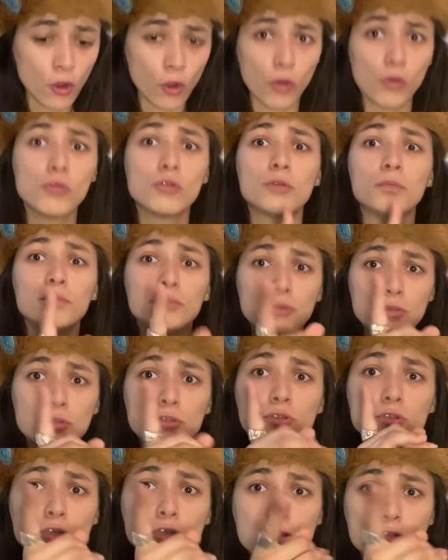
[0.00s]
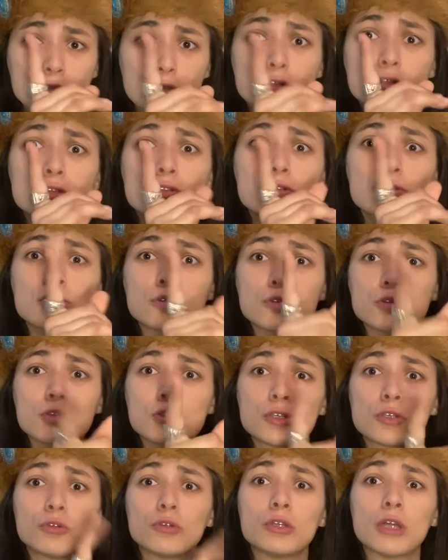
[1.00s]
und böse
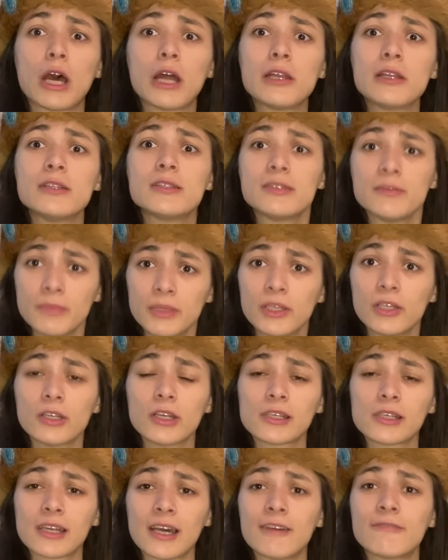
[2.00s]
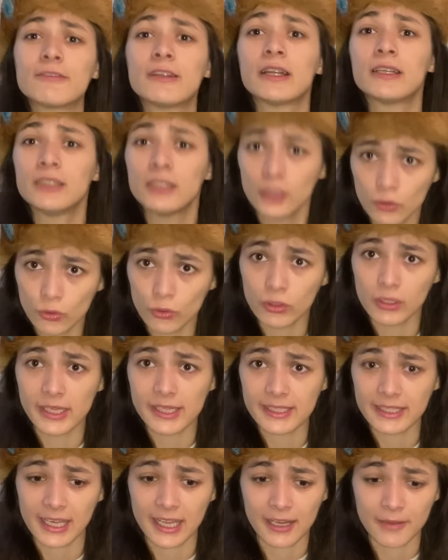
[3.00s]
rassistische und antisemitische Straftaten gehen auch
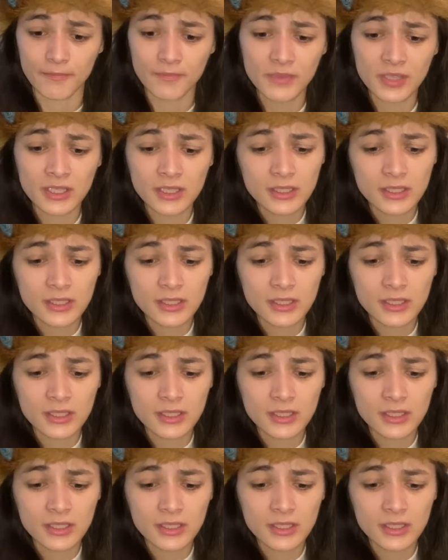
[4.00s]
nicht klar.